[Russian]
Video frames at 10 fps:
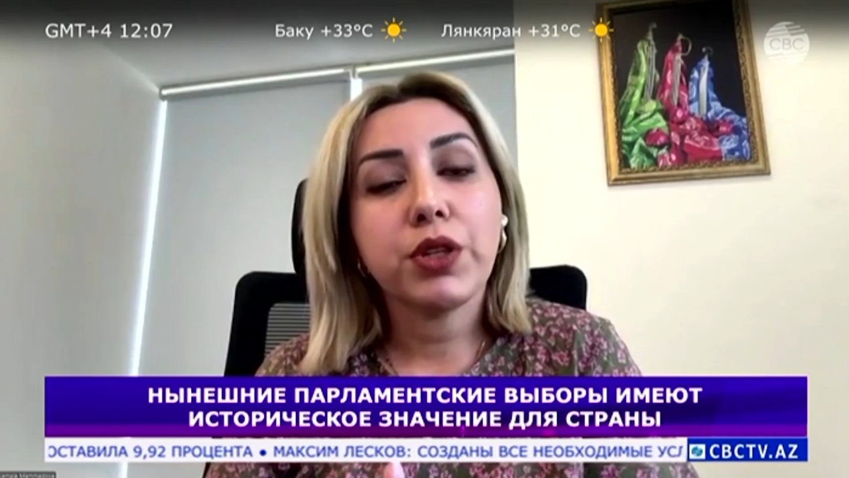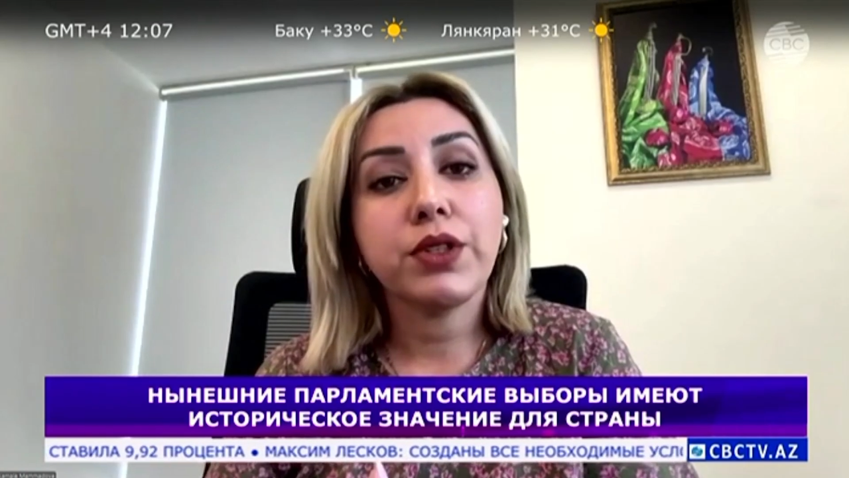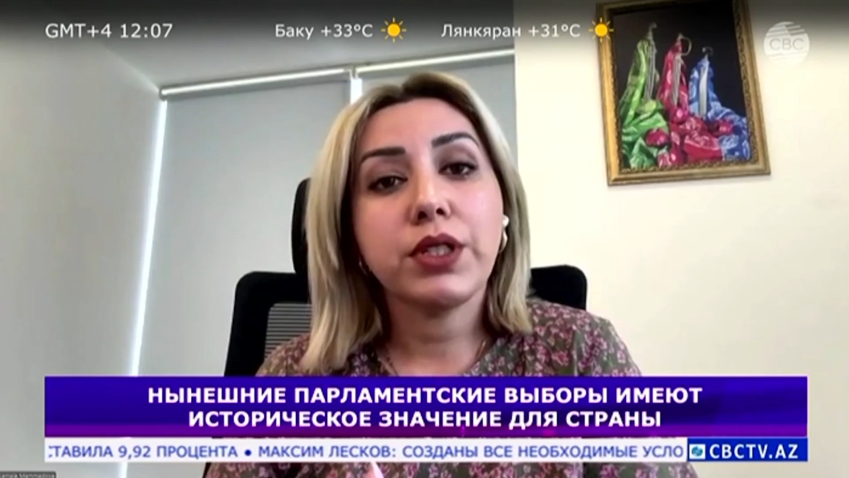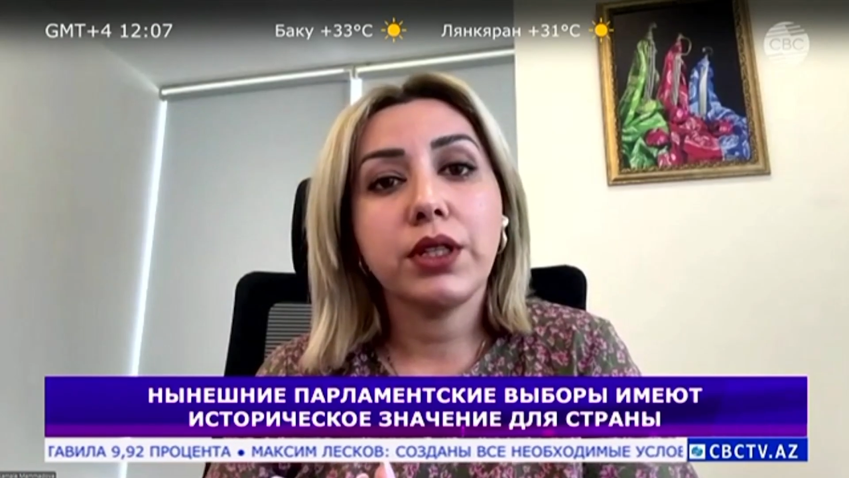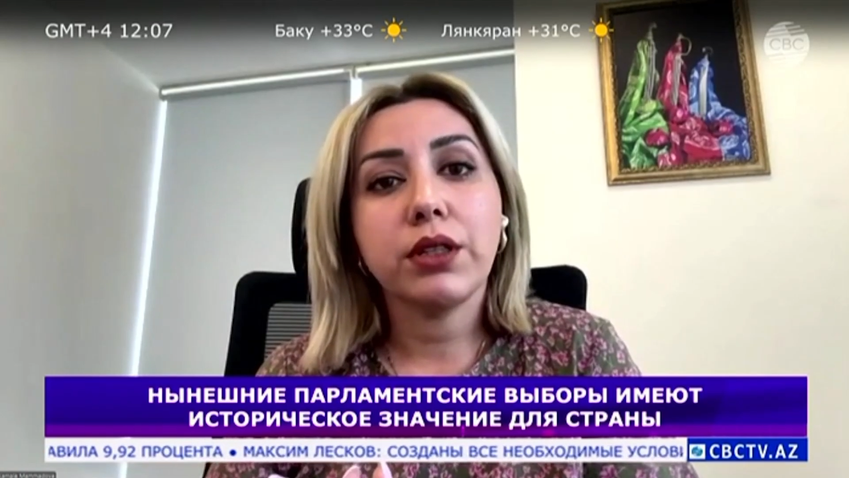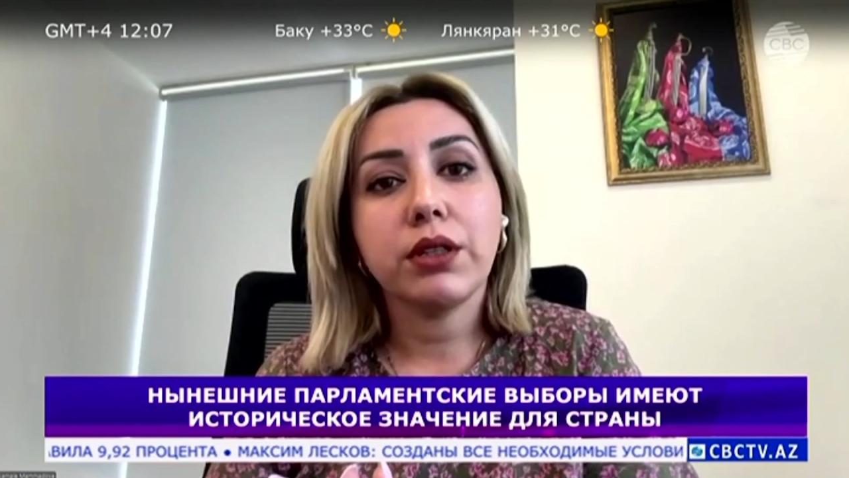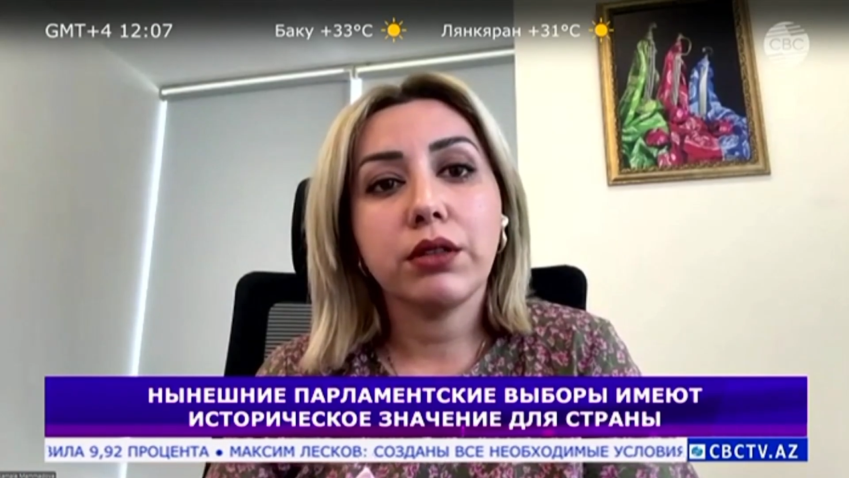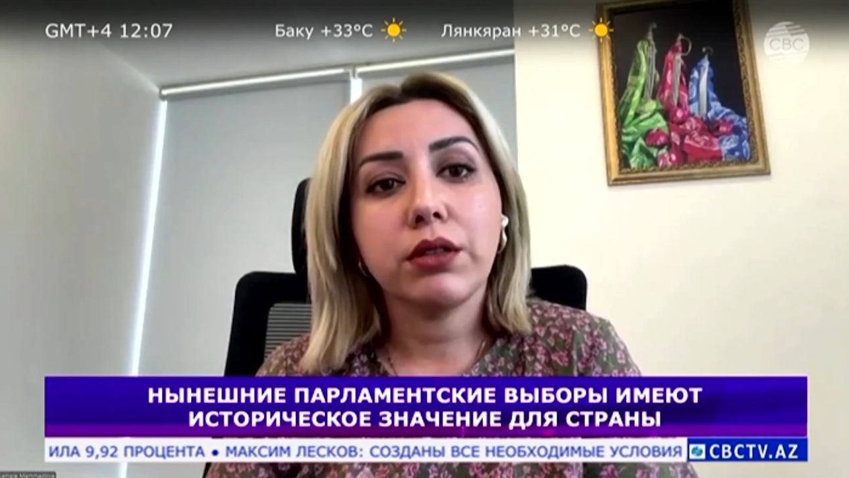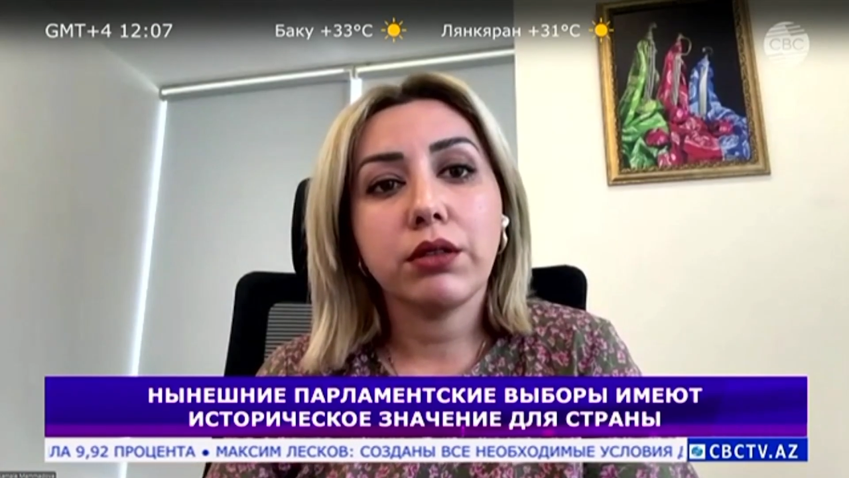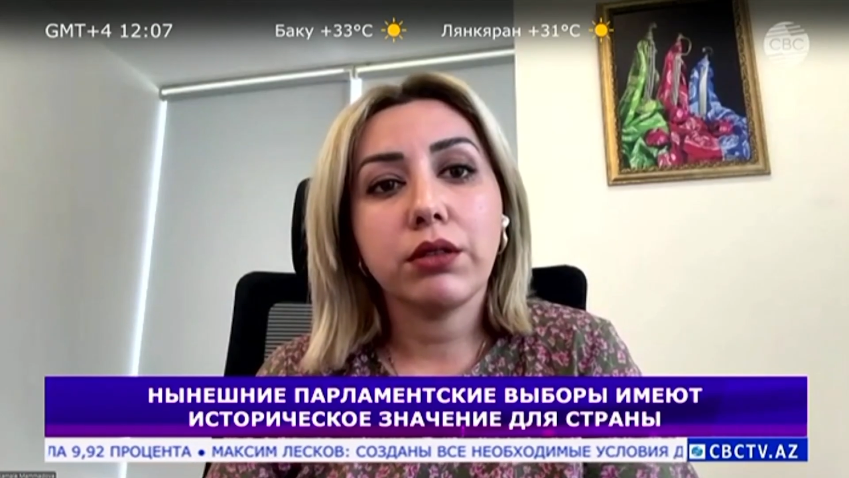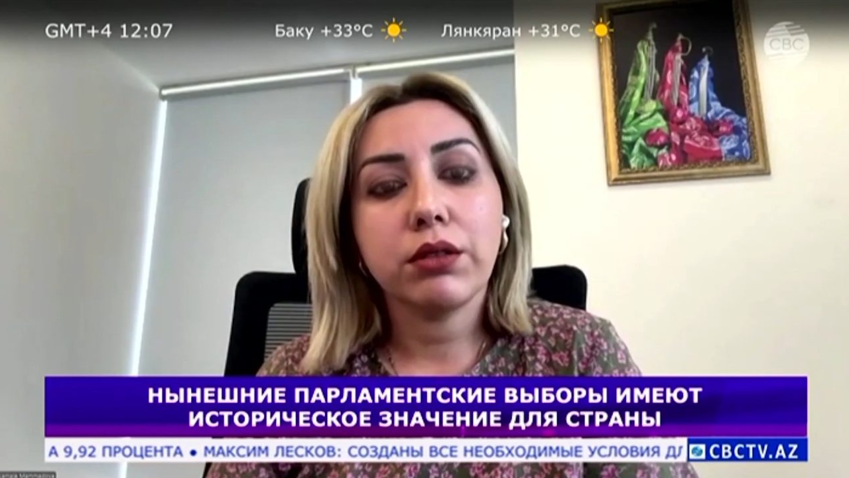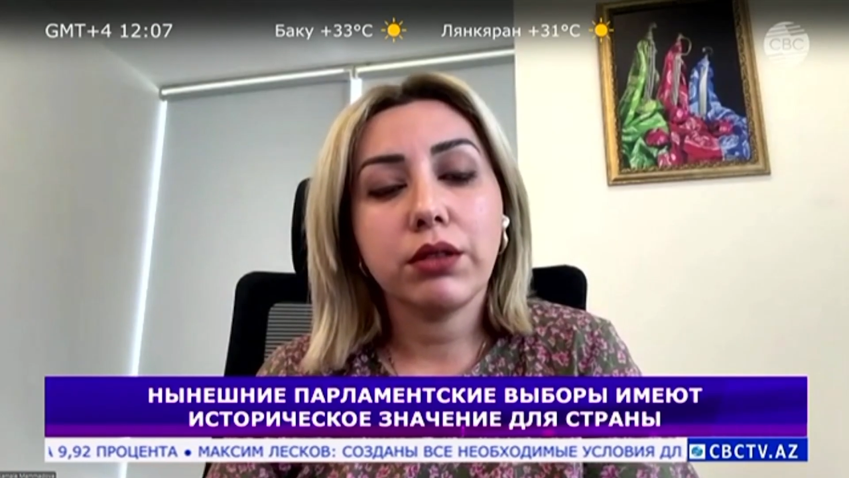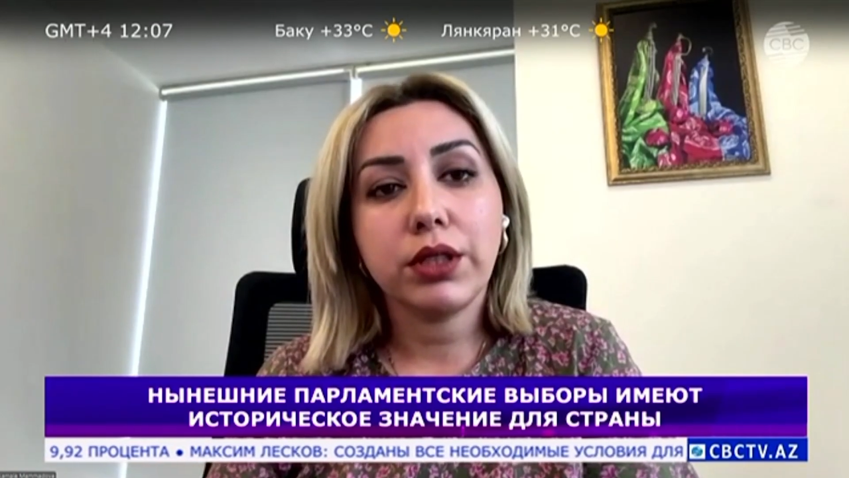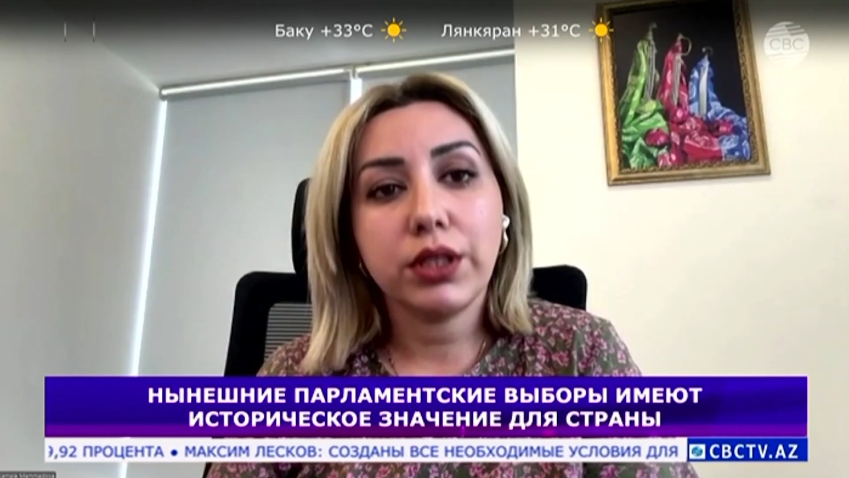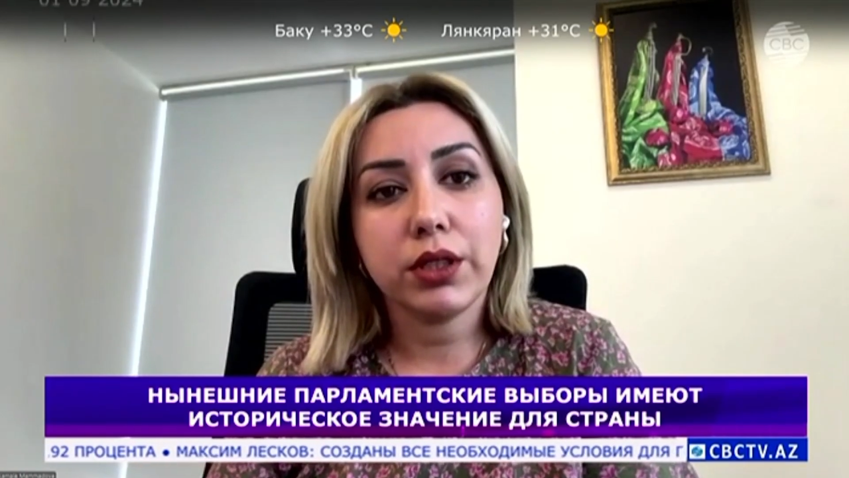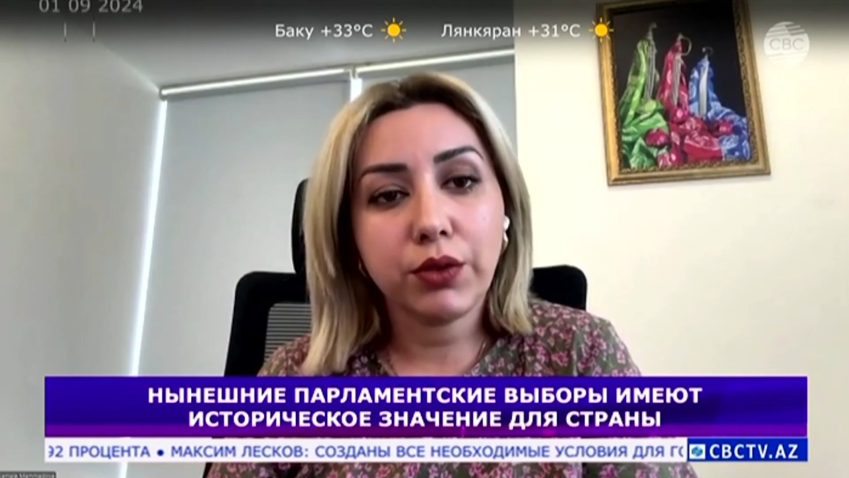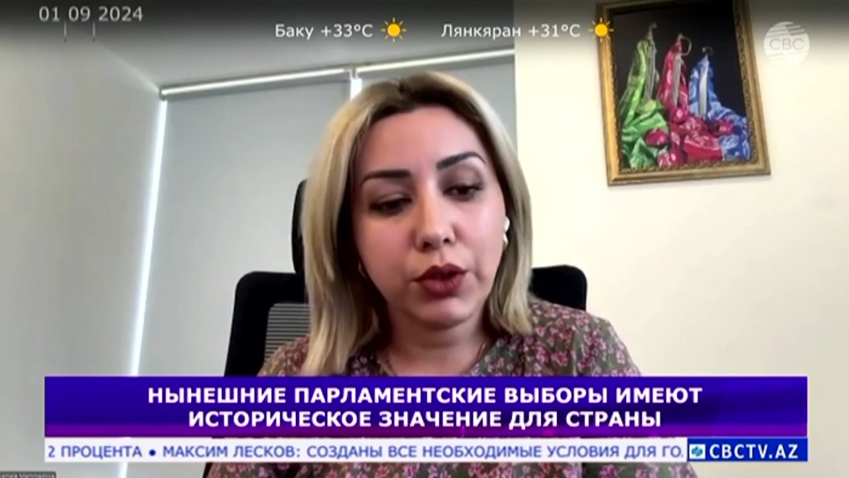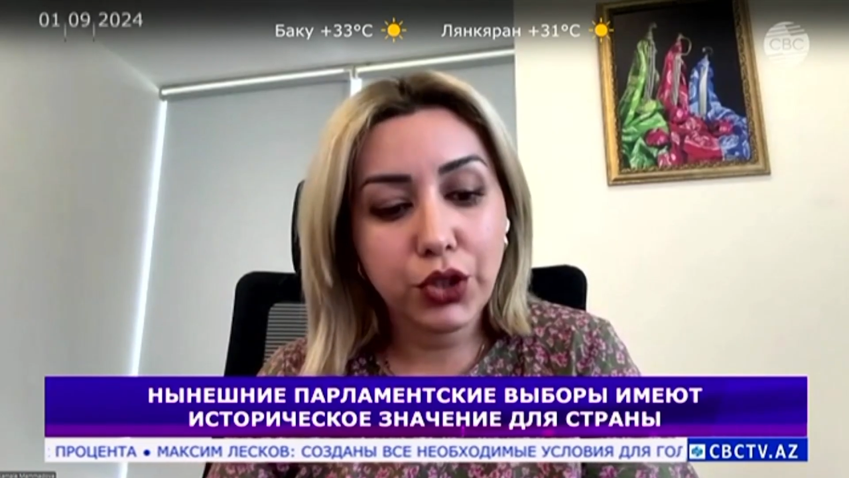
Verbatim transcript: проведение этих